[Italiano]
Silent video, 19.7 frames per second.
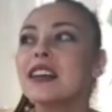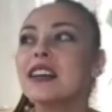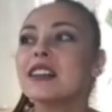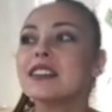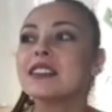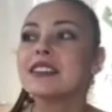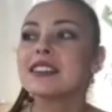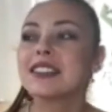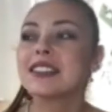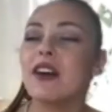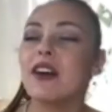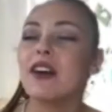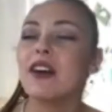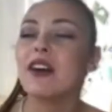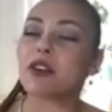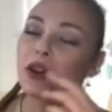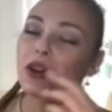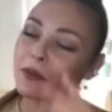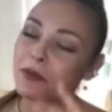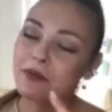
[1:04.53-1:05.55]
Stavo,
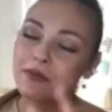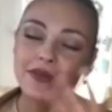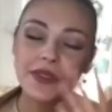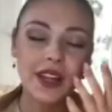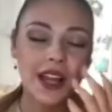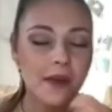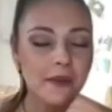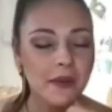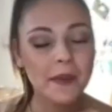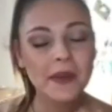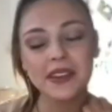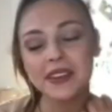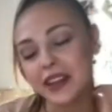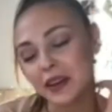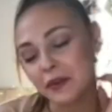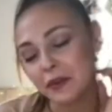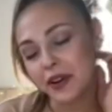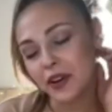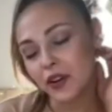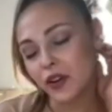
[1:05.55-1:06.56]
nella mia mente
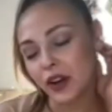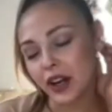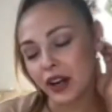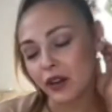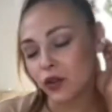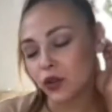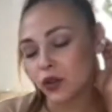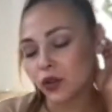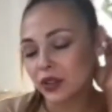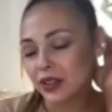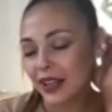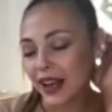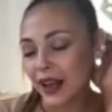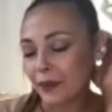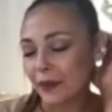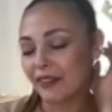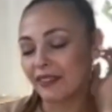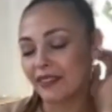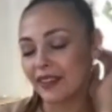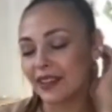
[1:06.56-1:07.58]
ripercorrevo tutta la
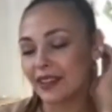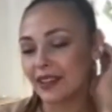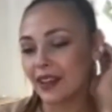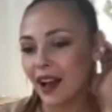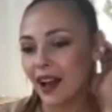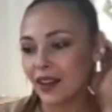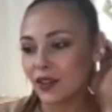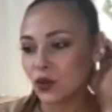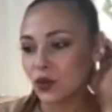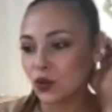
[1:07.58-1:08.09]
mia vita,